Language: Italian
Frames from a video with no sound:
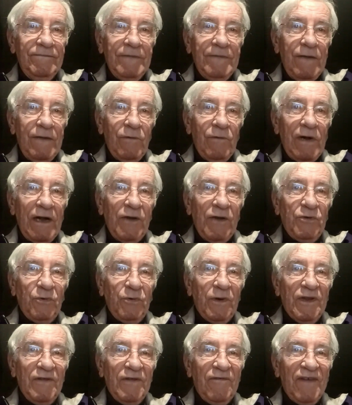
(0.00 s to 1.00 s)
è una
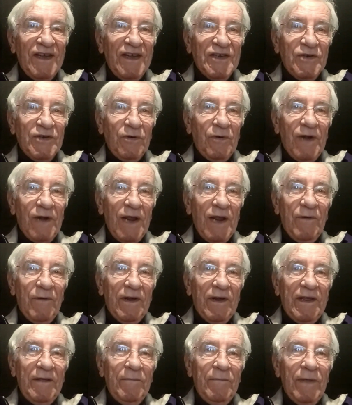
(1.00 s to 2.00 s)
lettura diversa, non è
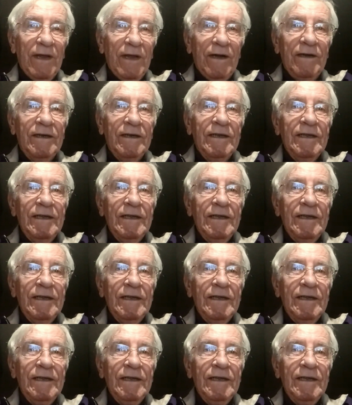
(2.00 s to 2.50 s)
una chimera.